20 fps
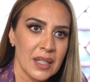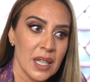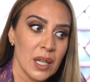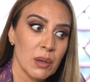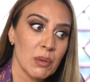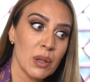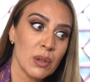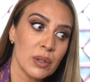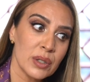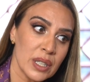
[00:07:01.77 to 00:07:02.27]
Y
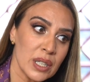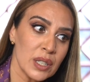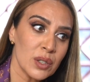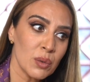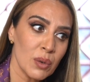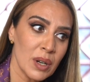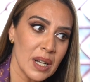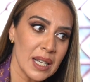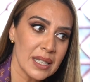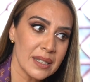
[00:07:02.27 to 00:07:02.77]
cuando tienes
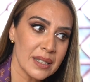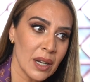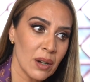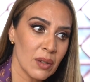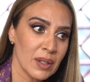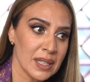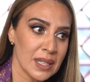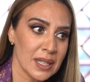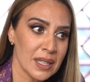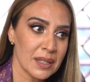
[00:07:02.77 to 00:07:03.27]
un lastre,
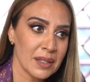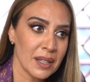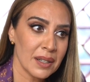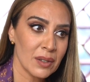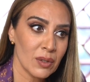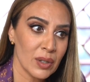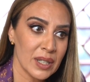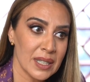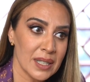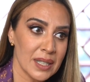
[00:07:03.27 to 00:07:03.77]
lo que estás,
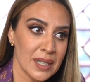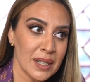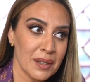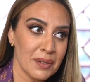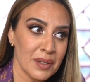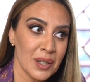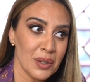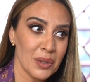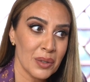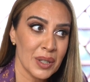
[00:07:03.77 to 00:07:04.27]
lo que estás
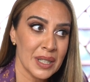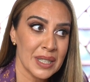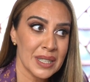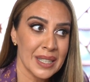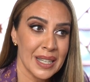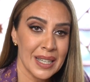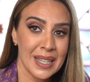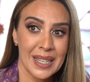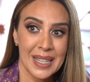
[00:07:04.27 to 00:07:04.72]
haciendo es